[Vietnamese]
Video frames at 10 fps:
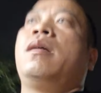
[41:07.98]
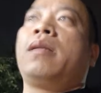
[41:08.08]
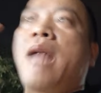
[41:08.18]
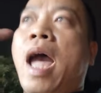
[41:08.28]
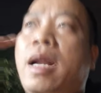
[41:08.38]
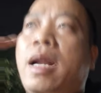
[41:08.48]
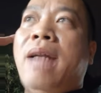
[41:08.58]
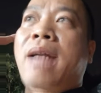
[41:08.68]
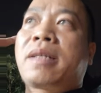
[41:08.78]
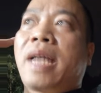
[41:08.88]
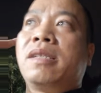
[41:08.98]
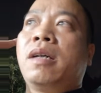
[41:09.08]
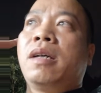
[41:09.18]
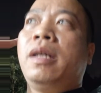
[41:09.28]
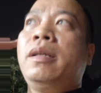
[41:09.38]
để đạt cảnh
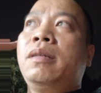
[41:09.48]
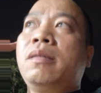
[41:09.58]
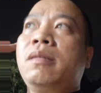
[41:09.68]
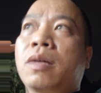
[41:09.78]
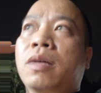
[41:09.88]
giới được